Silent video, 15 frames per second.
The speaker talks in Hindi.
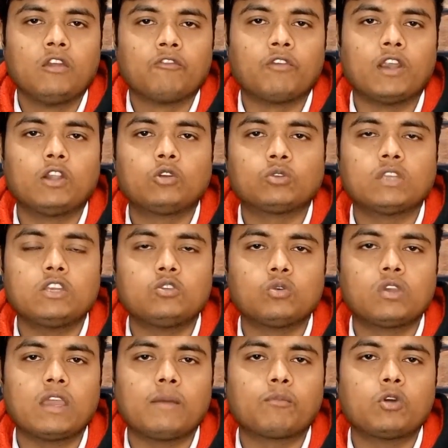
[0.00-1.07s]
फ्रेट होता है जो
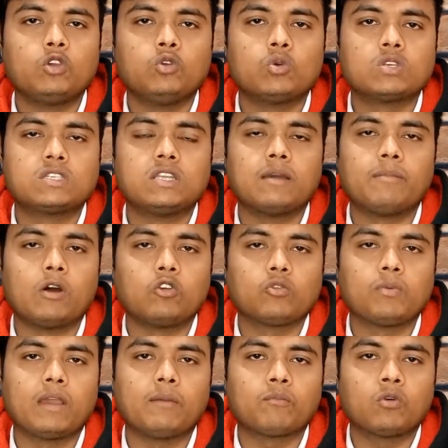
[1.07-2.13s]
कि आपको यूएसडी
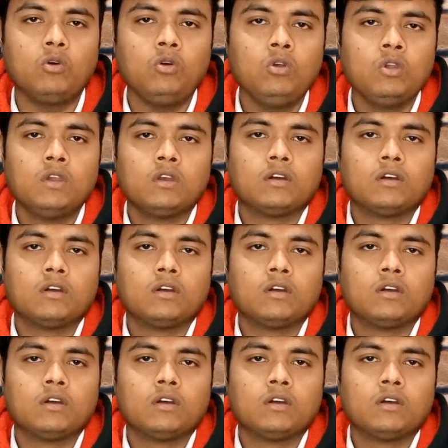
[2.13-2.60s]
अमाउंट में आपको